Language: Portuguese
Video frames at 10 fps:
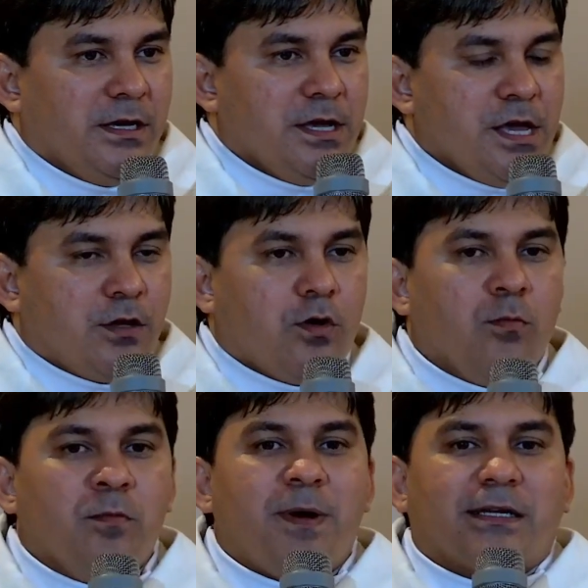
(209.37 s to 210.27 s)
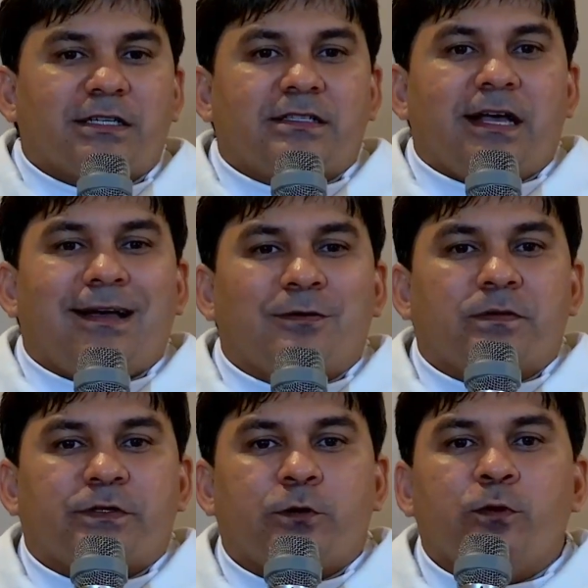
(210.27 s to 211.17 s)
E como batizado, eu
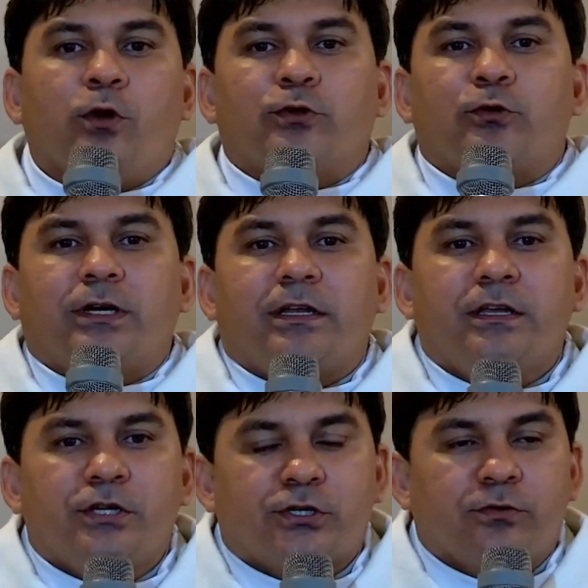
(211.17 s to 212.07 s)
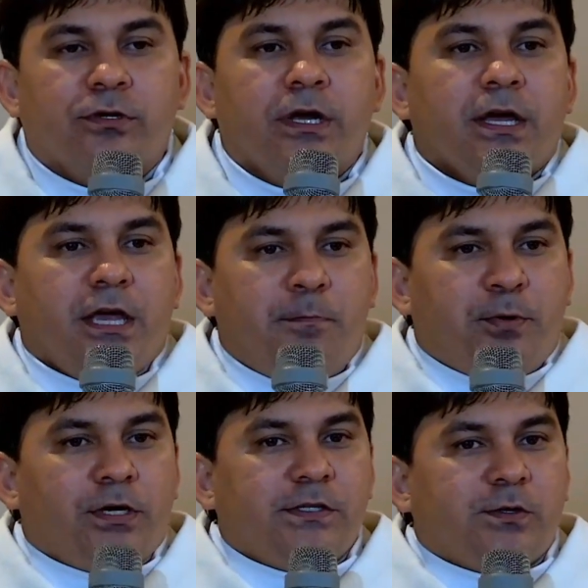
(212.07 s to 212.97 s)
sou um outro Cristo e
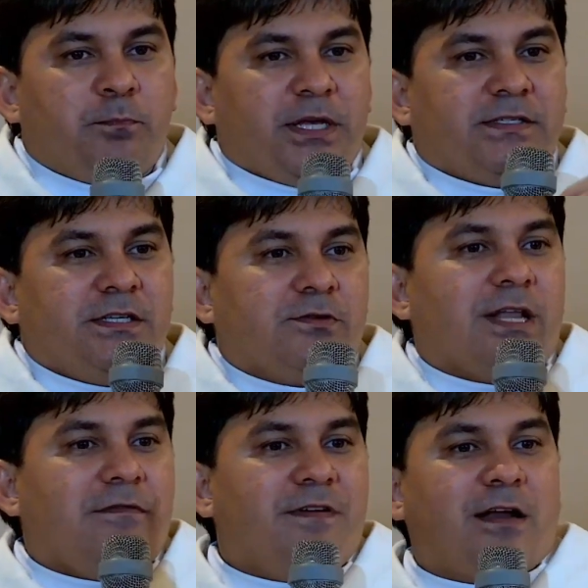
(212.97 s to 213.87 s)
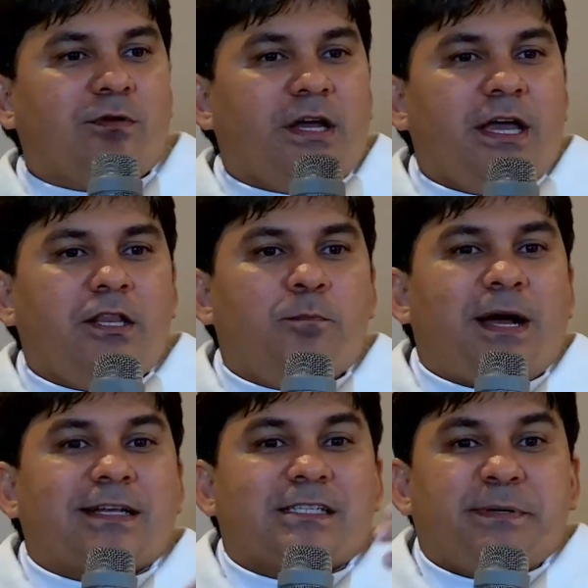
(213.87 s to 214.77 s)
por isso preciso levar o reino
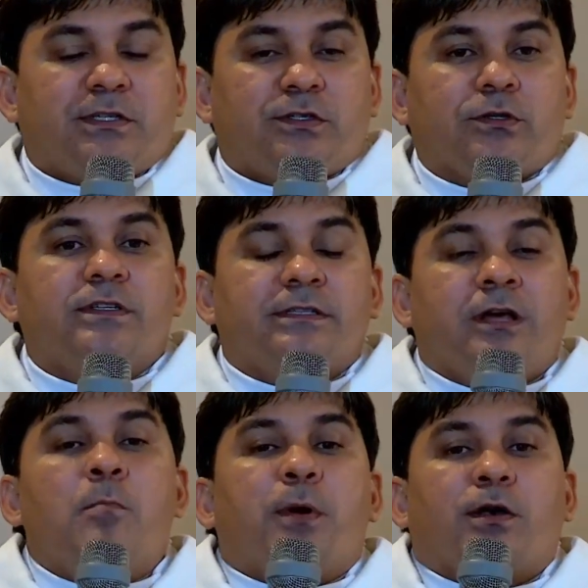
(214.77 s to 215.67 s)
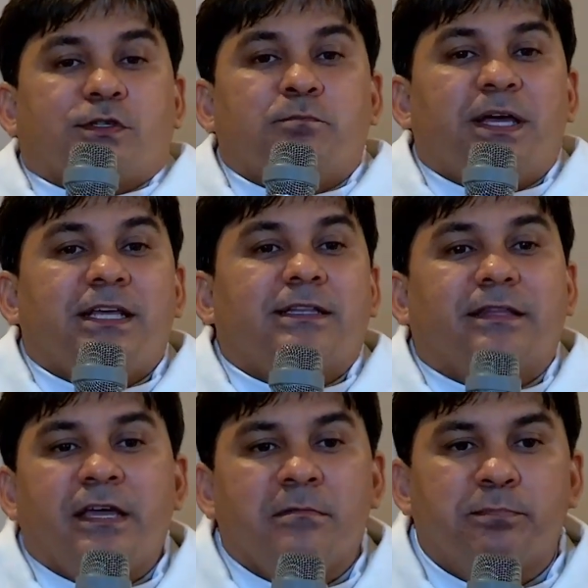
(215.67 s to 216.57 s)
para as pessoas e não posso perder
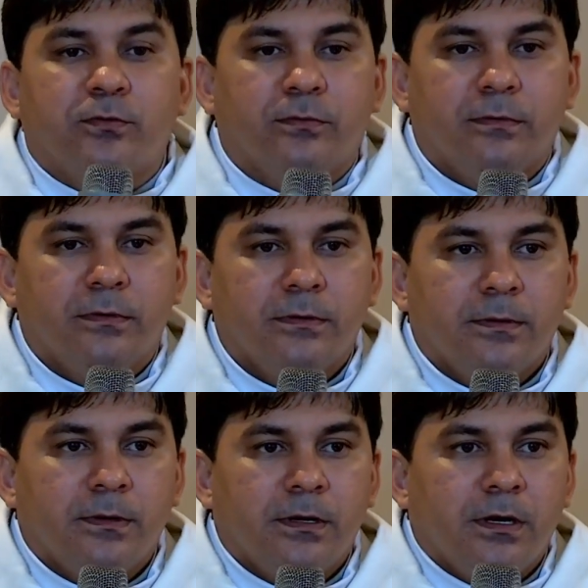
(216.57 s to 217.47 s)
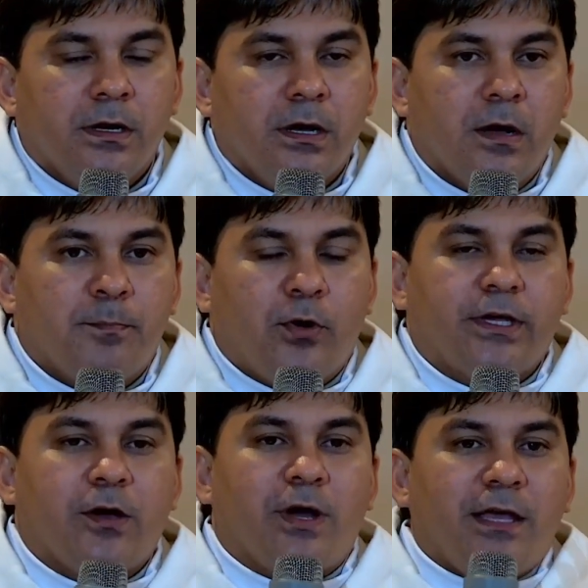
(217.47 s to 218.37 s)
tempo.
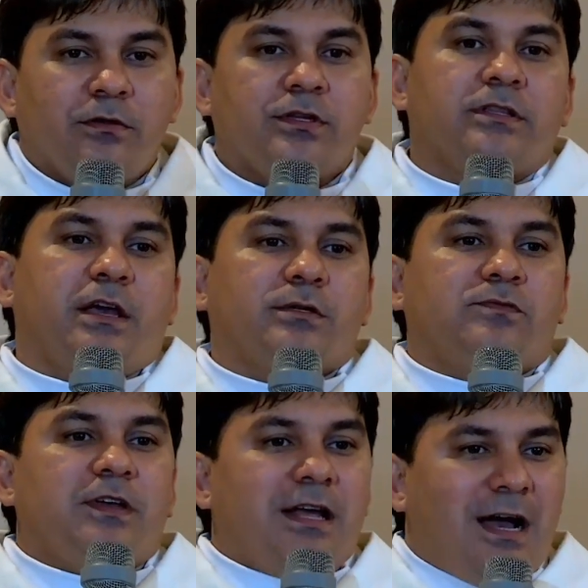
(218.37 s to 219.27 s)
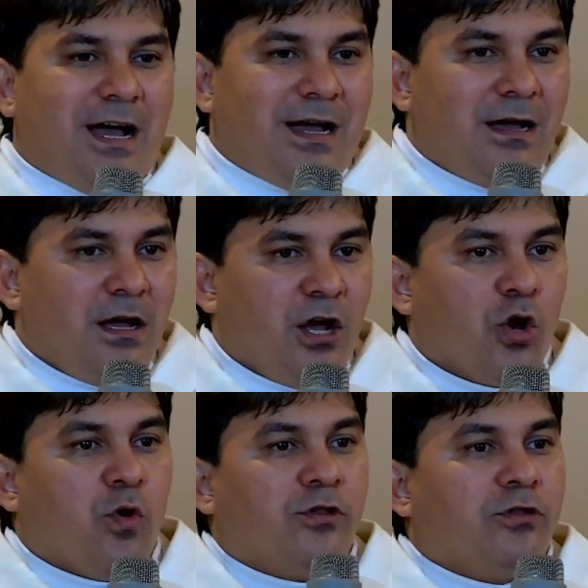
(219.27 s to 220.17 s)
Porque o reino de Deus virá
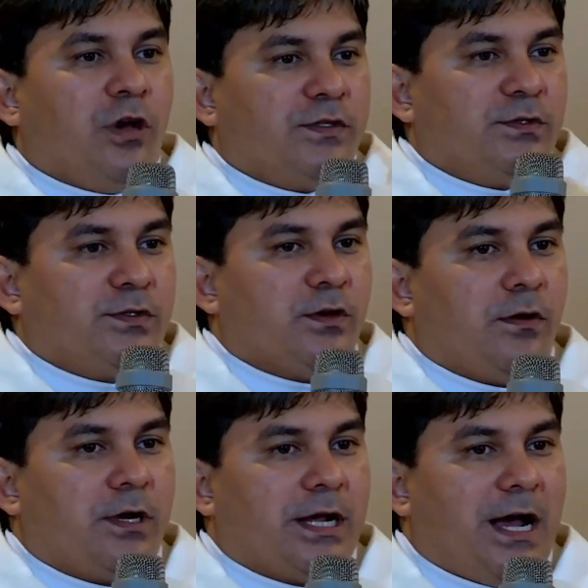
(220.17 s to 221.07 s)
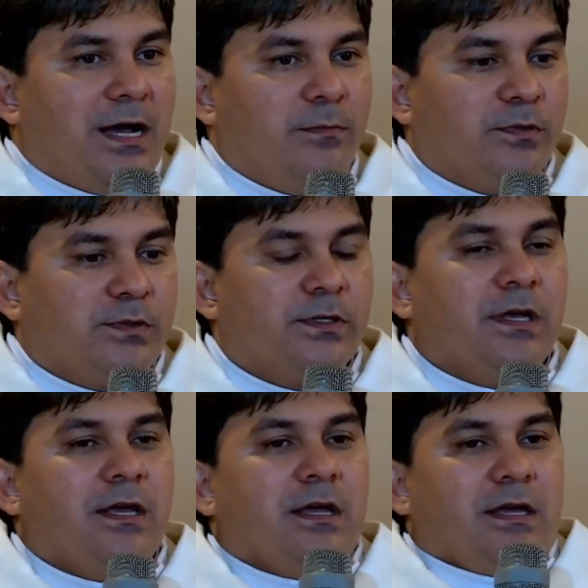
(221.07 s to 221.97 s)
quando nós nos colocarmos
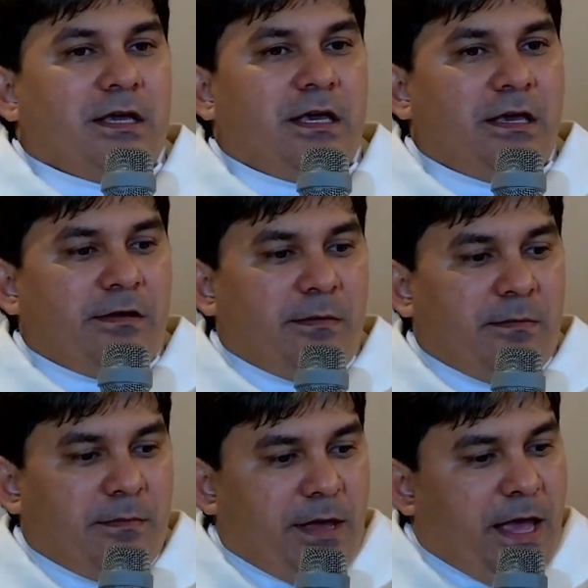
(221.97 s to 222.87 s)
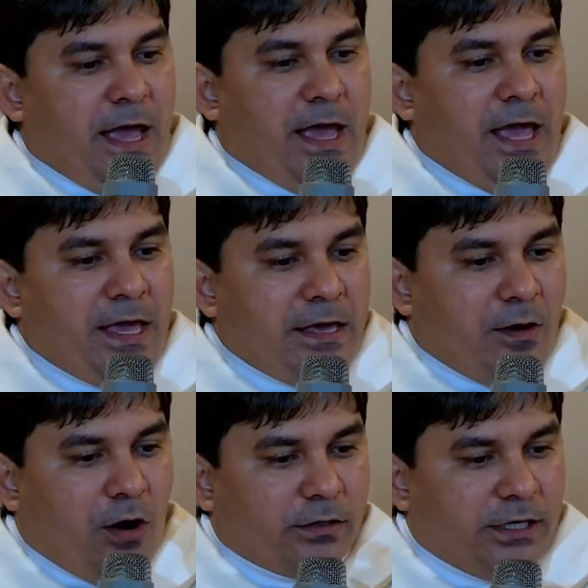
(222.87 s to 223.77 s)
e é, em
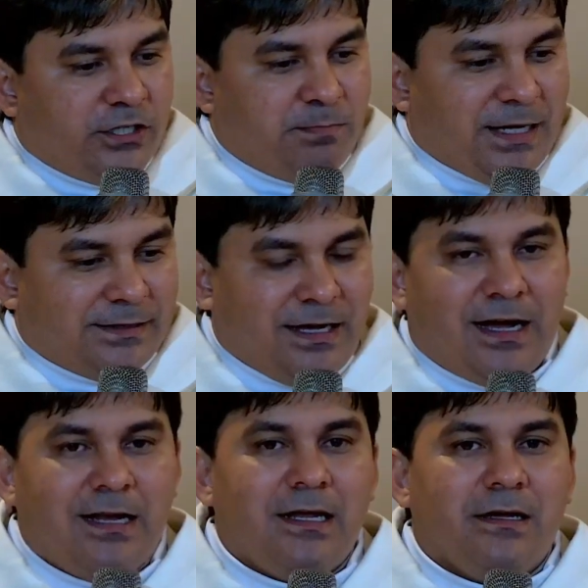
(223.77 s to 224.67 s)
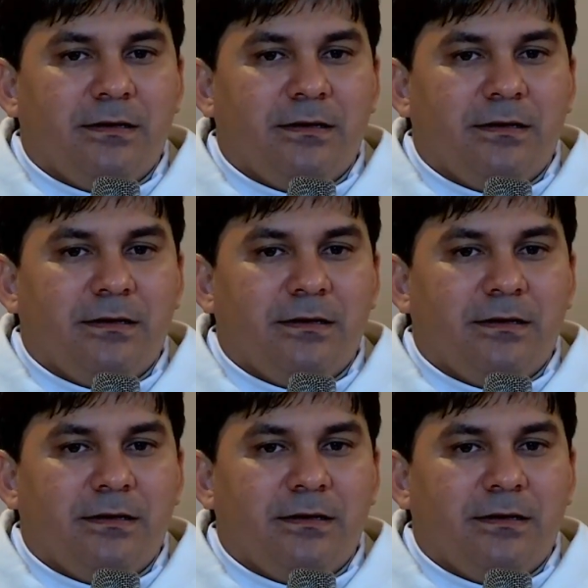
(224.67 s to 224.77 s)
ordem de batalha,